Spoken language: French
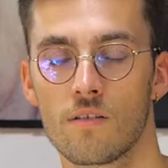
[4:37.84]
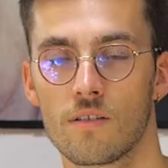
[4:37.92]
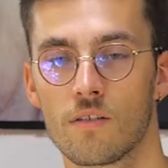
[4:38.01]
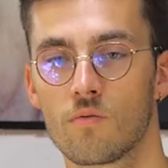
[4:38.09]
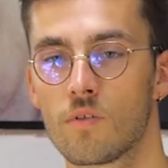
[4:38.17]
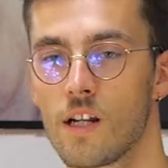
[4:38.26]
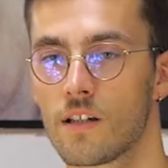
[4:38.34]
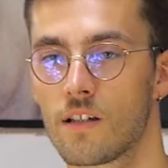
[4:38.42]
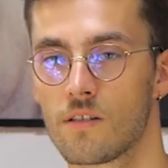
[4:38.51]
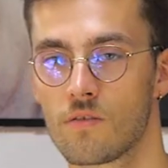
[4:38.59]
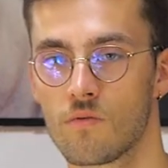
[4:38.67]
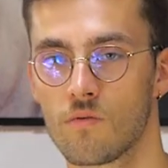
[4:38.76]
C'est toute la
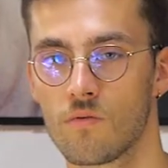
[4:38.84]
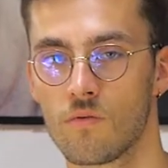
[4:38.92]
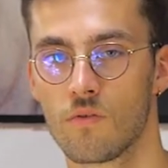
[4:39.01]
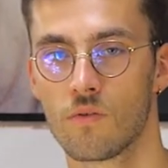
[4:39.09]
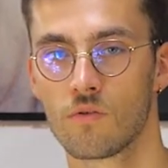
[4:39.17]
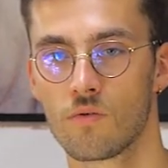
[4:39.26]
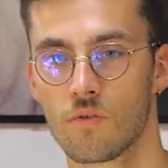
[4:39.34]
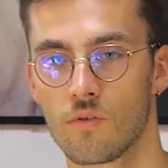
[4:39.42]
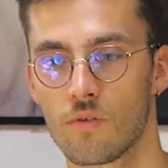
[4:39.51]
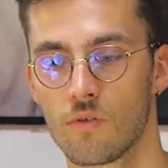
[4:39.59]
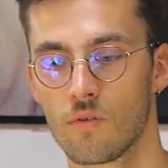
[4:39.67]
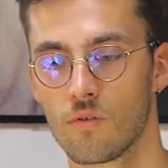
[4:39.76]
question autour
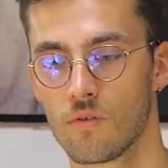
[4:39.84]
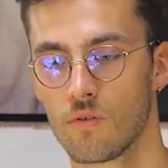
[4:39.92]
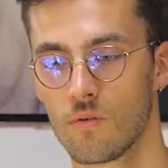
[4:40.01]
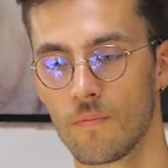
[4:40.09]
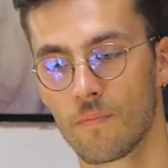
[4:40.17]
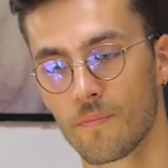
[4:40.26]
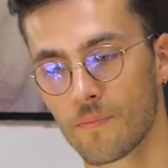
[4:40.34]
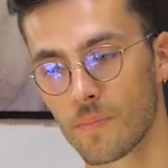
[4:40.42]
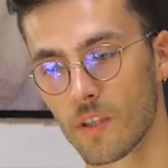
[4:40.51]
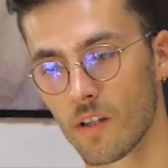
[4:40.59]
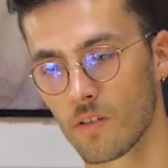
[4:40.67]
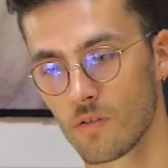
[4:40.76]
de,
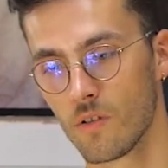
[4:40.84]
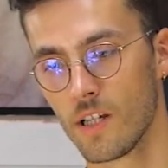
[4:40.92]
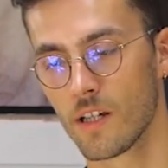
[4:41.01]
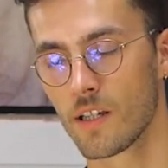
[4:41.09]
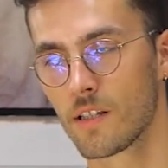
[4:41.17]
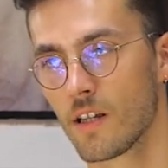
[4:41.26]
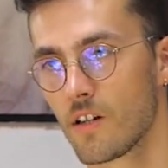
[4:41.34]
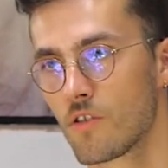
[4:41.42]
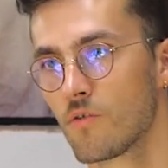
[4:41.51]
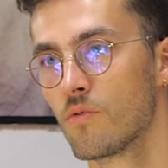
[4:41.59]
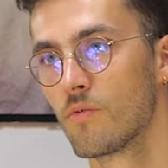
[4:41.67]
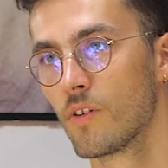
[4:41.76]

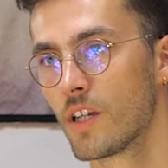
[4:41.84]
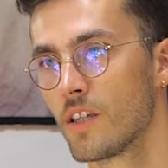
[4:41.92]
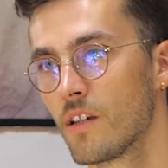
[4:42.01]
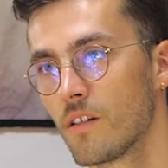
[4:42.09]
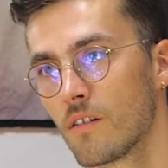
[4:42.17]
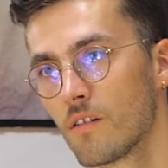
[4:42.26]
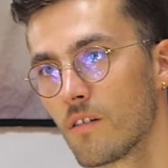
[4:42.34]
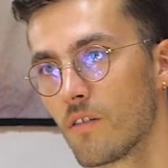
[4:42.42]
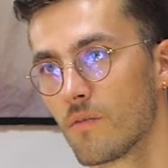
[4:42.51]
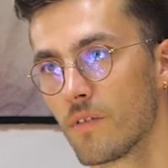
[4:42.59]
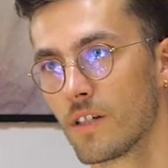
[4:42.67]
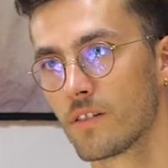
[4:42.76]
l'héritage ouvrier,
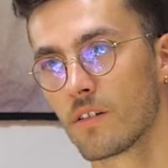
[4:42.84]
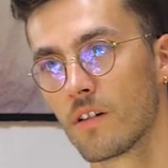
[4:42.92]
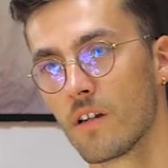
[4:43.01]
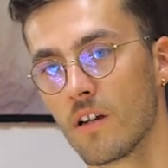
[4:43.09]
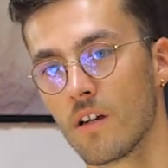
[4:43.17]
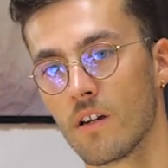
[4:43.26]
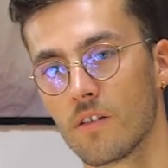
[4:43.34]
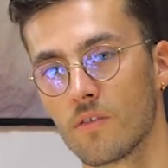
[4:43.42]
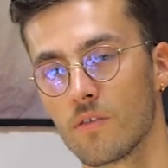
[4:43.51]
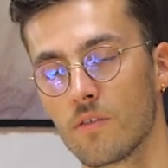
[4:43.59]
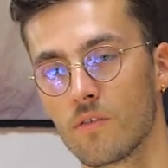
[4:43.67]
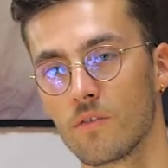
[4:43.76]
en fait,
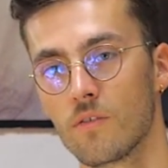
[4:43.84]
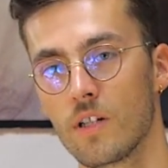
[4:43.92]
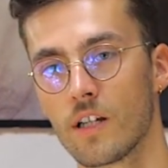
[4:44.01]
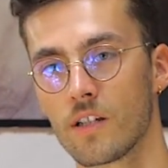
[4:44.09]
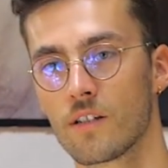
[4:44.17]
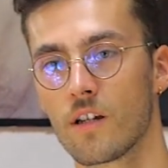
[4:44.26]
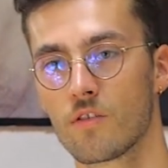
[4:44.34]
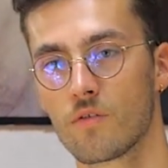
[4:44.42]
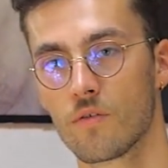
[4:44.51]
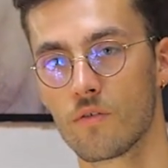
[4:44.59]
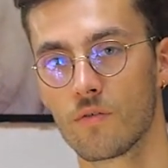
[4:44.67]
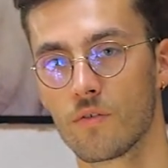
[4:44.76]
de, l'héritage
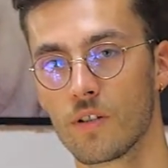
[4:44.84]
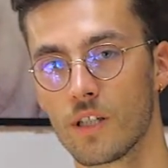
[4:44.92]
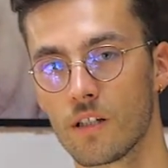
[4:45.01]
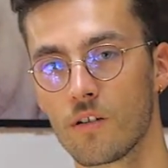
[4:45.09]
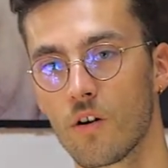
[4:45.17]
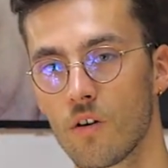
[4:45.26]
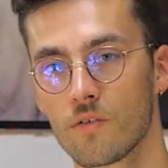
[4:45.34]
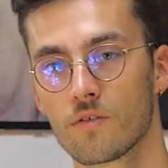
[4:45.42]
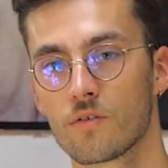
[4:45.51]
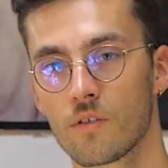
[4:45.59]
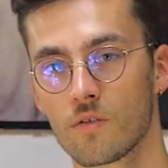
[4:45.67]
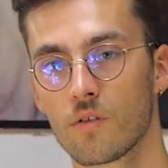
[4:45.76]
des
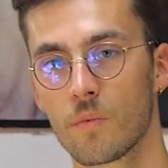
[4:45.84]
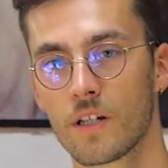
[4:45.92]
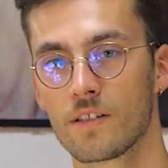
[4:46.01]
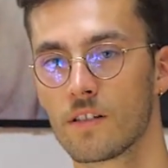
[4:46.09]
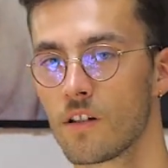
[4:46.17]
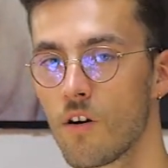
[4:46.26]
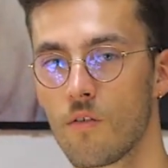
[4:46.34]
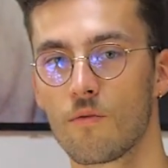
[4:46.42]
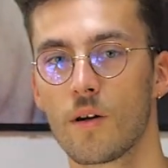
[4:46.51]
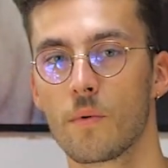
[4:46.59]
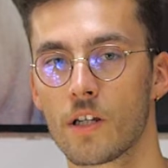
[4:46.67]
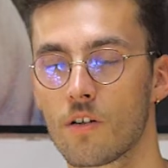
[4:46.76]
grandes entreprises, des grands
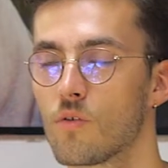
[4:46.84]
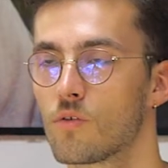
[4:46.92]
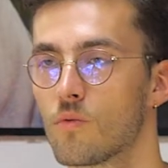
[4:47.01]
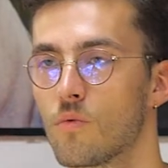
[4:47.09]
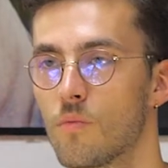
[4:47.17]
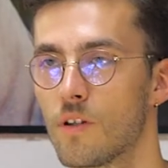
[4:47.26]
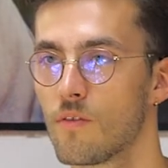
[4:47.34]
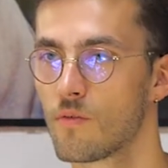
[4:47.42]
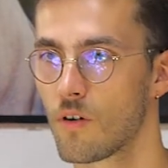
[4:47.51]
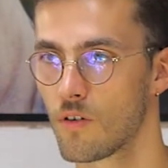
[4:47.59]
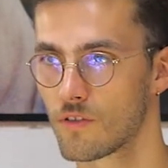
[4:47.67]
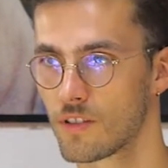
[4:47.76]
fabricants automobiles
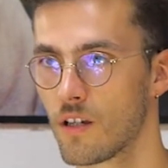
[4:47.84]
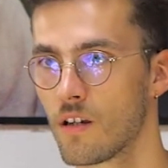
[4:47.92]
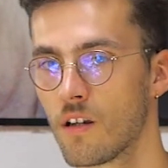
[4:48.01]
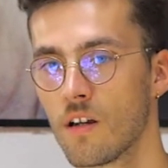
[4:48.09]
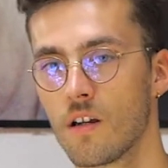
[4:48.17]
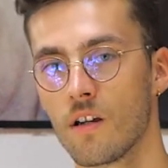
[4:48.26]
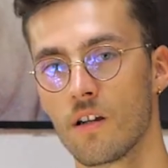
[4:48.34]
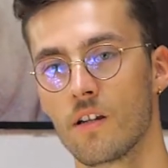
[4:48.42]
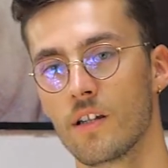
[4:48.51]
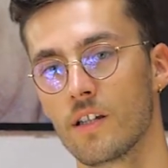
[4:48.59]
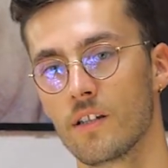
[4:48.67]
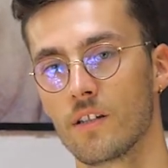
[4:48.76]
français
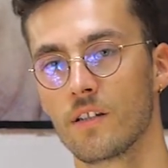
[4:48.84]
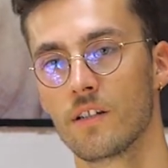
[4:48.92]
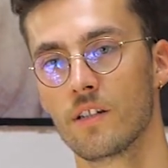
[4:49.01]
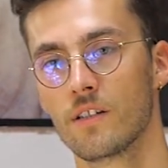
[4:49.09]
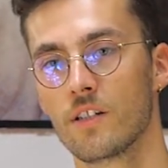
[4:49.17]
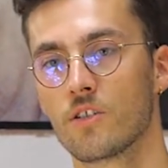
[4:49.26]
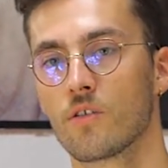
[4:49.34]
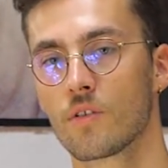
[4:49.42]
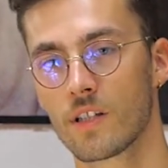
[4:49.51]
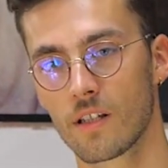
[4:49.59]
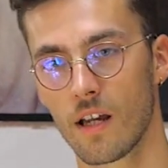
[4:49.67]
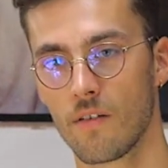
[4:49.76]
et des gens
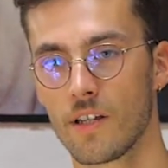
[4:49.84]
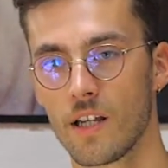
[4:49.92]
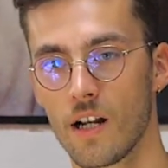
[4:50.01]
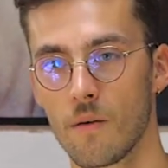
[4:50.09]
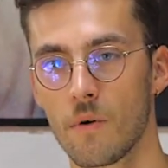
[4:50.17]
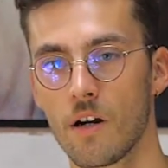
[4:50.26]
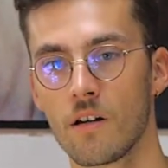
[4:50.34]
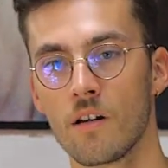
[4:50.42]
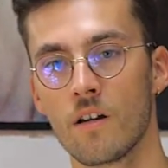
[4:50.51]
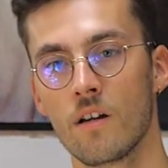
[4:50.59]
qui travaillaient là-bas.